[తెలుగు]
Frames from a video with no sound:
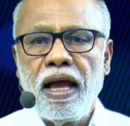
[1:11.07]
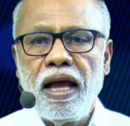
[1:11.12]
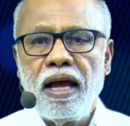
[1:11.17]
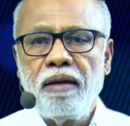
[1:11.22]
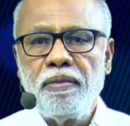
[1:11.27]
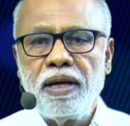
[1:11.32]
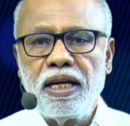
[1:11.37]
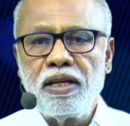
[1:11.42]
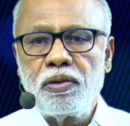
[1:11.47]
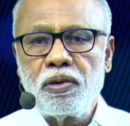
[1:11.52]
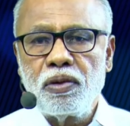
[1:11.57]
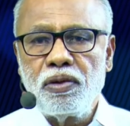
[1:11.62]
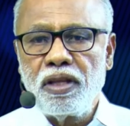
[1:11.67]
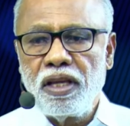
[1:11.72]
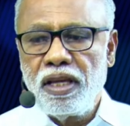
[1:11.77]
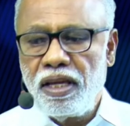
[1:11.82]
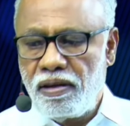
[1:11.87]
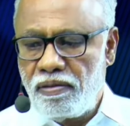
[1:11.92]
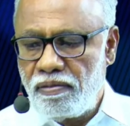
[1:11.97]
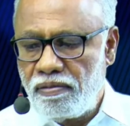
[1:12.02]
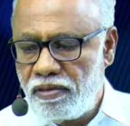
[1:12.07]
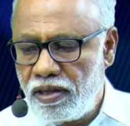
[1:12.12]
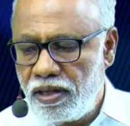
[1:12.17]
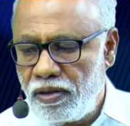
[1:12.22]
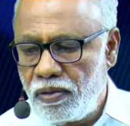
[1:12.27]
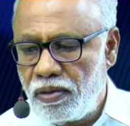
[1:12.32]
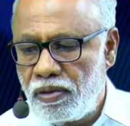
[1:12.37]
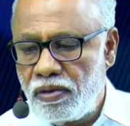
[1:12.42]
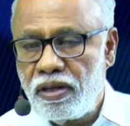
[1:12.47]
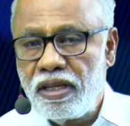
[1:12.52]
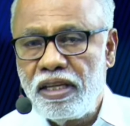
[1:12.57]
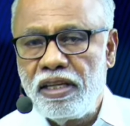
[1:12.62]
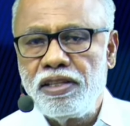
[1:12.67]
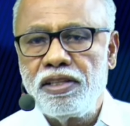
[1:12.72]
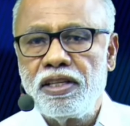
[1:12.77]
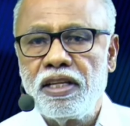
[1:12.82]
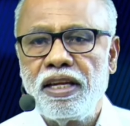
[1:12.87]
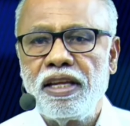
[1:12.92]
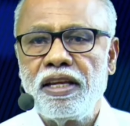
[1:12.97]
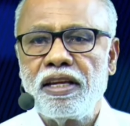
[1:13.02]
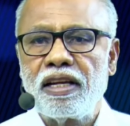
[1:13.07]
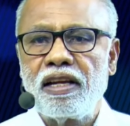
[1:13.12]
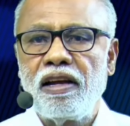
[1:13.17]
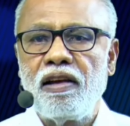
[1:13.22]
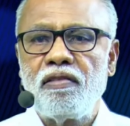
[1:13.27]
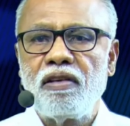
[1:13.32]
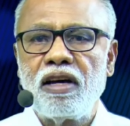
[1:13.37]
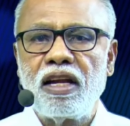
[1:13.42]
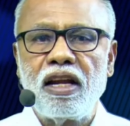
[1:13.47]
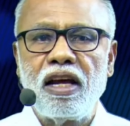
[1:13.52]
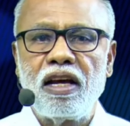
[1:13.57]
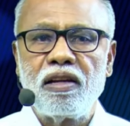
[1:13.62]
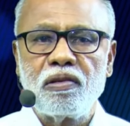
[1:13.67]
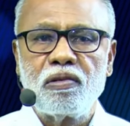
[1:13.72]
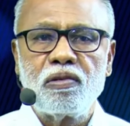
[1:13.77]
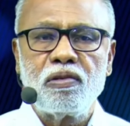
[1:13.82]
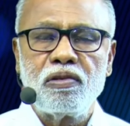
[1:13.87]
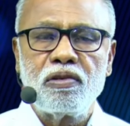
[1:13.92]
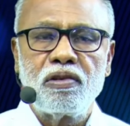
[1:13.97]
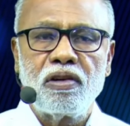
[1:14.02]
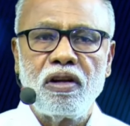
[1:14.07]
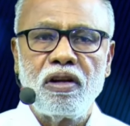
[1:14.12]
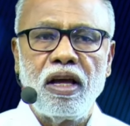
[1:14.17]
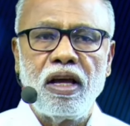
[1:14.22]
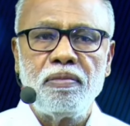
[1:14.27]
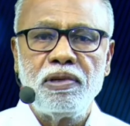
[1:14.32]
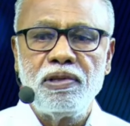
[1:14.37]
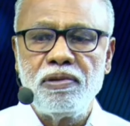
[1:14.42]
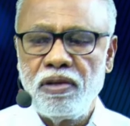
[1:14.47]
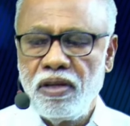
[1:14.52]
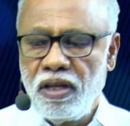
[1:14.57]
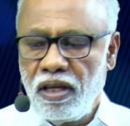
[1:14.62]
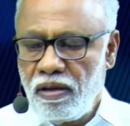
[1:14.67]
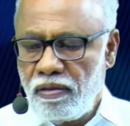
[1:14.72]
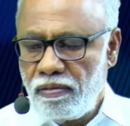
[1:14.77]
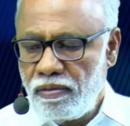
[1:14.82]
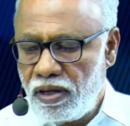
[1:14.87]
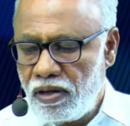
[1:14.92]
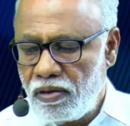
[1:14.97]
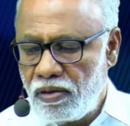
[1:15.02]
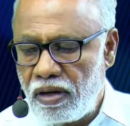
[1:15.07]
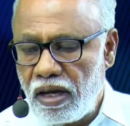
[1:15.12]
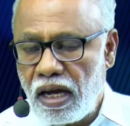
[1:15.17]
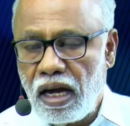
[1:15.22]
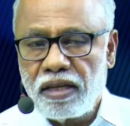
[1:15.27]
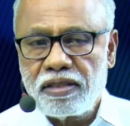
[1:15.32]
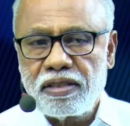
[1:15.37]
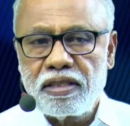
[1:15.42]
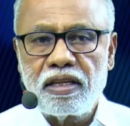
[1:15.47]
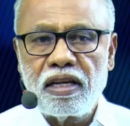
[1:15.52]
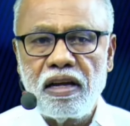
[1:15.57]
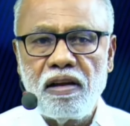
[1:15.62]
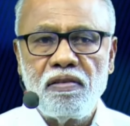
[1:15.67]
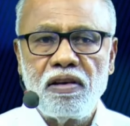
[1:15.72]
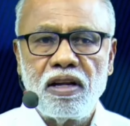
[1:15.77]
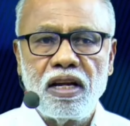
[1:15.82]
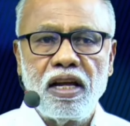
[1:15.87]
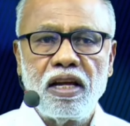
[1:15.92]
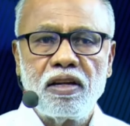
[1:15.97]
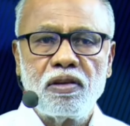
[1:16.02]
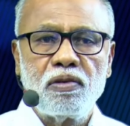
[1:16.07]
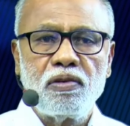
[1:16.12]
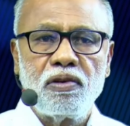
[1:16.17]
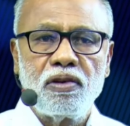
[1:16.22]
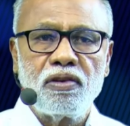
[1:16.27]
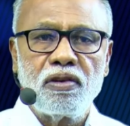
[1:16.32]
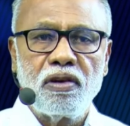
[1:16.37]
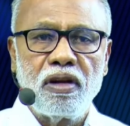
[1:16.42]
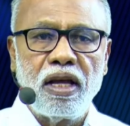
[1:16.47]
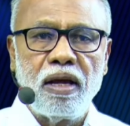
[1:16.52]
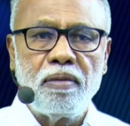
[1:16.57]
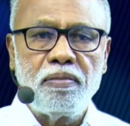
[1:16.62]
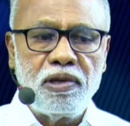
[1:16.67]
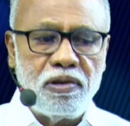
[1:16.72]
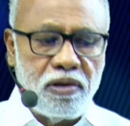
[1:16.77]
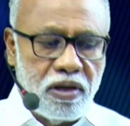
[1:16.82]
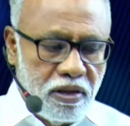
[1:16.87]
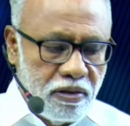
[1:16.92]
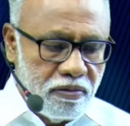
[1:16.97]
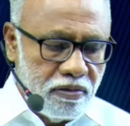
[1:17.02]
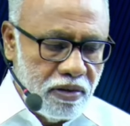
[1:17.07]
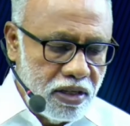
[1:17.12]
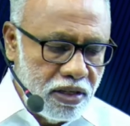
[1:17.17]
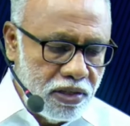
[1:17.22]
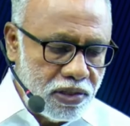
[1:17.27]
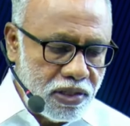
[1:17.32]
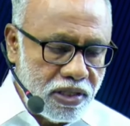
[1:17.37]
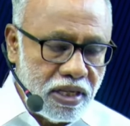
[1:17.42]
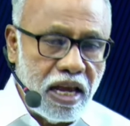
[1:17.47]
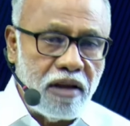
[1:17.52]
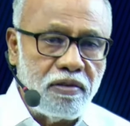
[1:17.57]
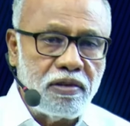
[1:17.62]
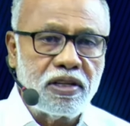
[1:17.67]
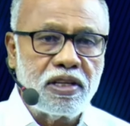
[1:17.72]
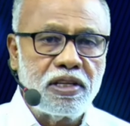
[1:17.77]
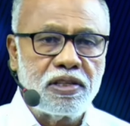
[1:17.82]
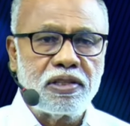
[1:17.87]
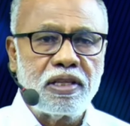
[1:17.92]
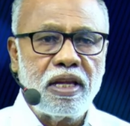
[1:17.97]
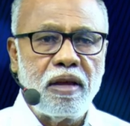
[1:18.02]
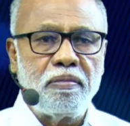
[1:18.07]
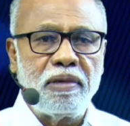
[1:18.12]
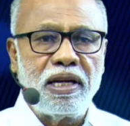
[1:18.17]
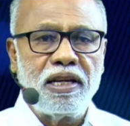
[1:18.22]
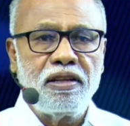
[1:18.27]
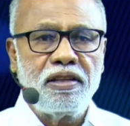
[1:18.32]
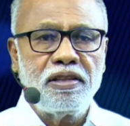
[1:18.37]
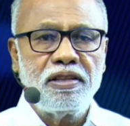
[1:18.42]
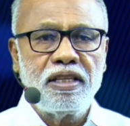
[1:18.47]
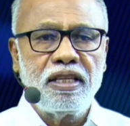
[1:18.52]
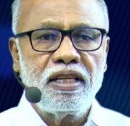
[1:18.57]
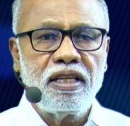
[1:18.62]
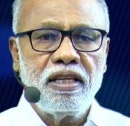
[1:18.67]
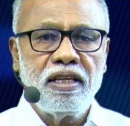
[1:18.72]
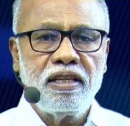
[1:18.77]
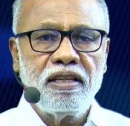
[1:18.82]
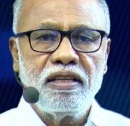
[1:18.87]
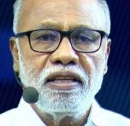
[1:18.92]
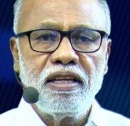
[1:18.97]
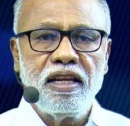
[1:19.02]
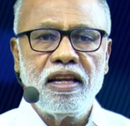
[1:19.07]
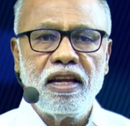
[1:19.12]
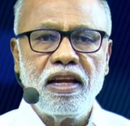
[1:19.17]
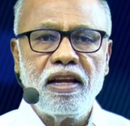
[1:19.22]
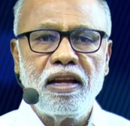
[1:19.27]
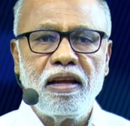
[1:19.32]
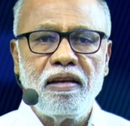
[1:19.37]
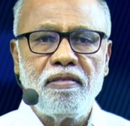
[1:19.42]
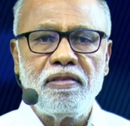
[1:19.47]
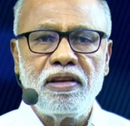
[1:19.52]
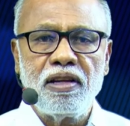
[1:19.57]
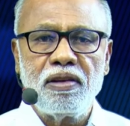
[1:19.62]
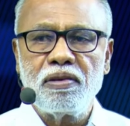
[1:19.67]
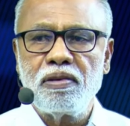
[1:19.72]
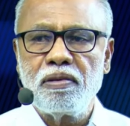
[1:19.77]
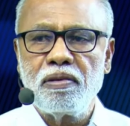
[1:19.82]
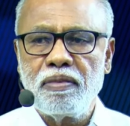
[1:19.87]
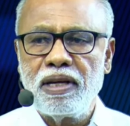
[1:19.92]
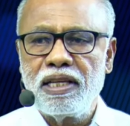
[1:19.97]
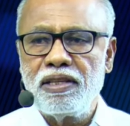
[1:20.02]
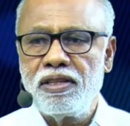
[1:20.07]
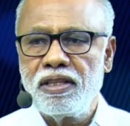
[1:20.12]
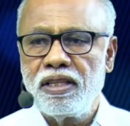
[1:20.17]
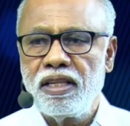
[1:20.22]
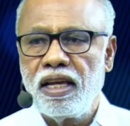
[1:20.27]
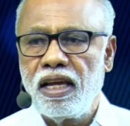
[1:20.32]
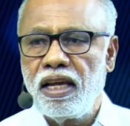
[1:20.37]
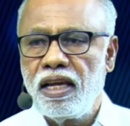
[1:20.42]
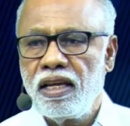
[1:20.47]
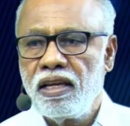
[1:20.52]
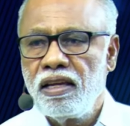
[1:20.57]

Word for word: ఆమె అంటుంది వీడు ఇంజనీర్ కావాలా అనుకుంటున్నాము వీడు డాక్టర్ కావాలా అనుకుంటున్నాము వీడిని సేవకిస్తామనింది నేనన్నా వెరీ గుడ్ మంచిదే